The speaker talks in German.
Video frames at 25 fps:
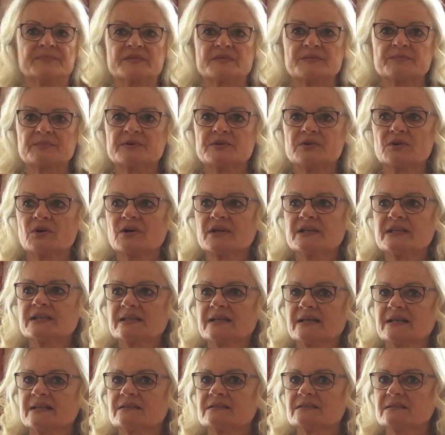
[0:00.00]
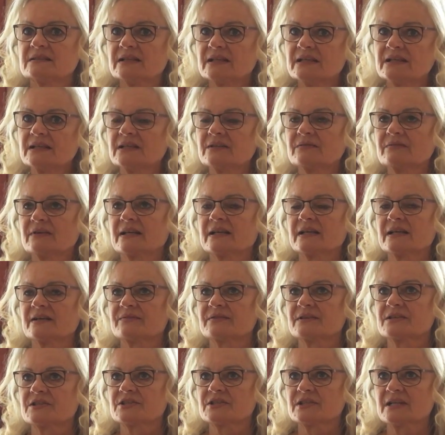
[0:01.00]
Das bedeutet ja jetzt nicht, wenn der
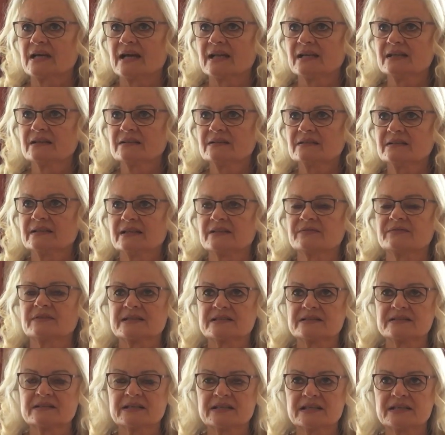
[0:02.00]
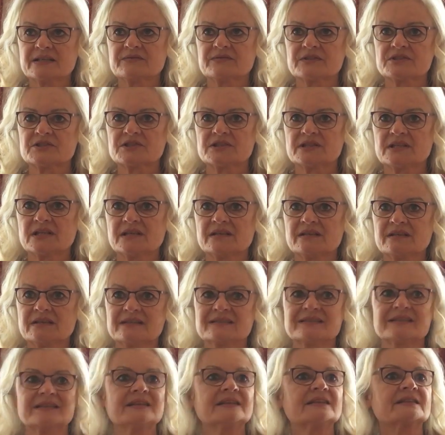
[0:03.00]
Verstand etwas nicht versteht,
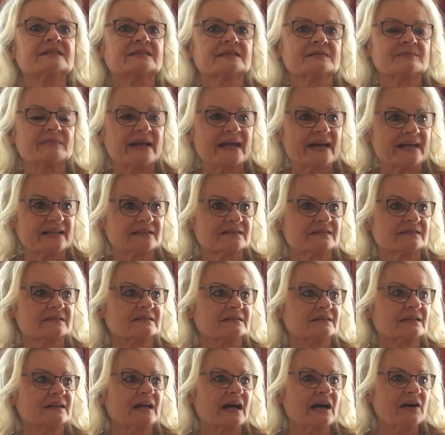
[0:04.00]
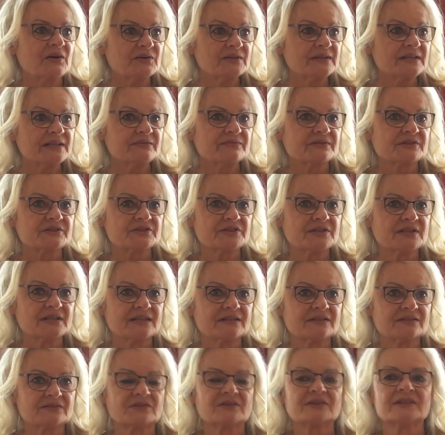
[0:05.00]
dass ihr es im Herzen auch nicht
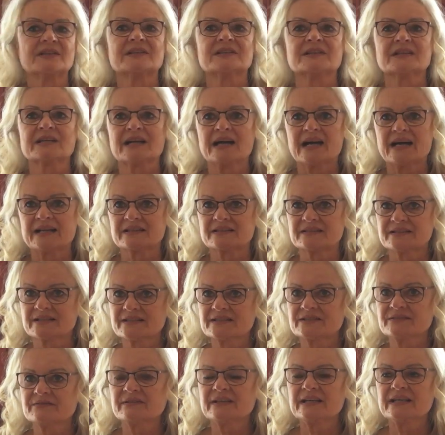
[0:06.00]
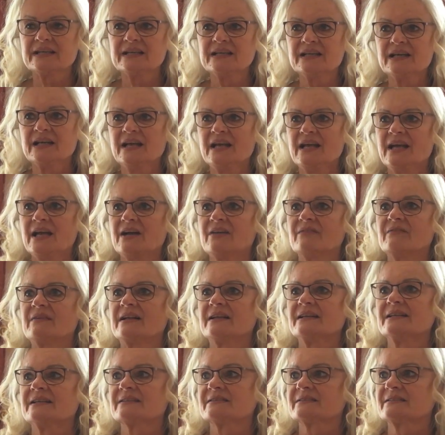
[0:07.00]
versteht, sondern gerade deswegen,
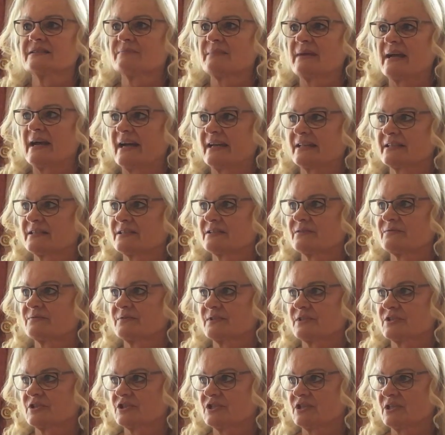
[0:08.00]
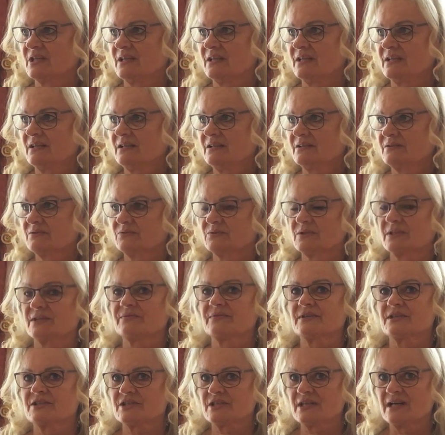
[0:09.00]
weil ihr es im Herzen versteht oder
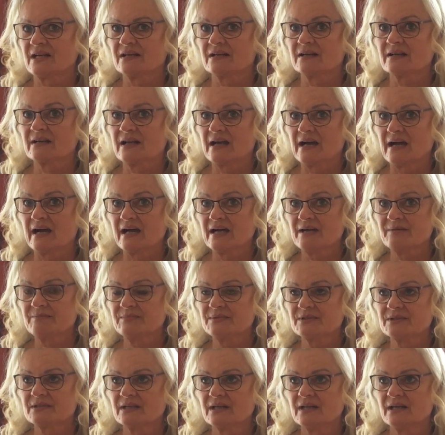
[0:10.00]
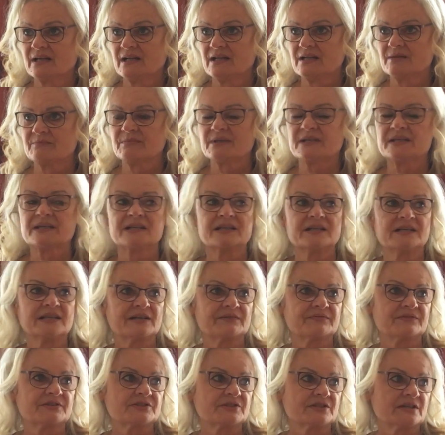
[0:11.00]
verstanden habt, beginnt
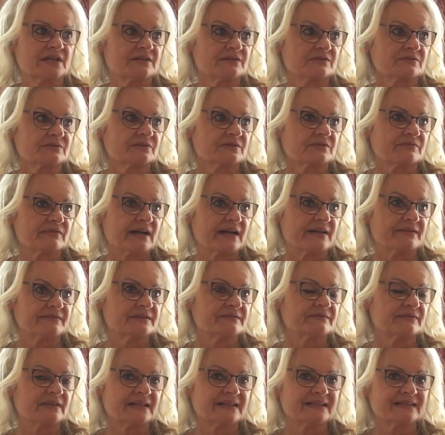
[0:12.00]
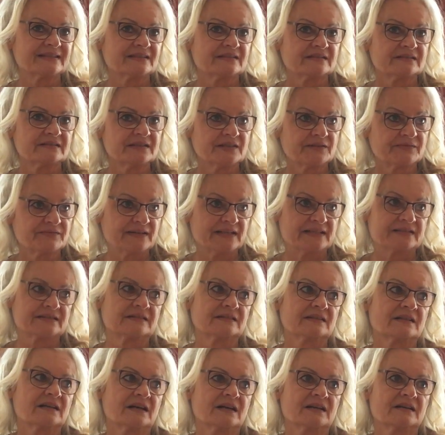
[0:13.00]
der Verstand zu zweifeln, weil er das nicht
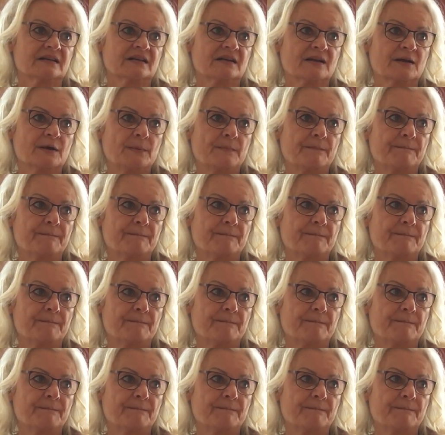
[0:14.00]
fassen kann.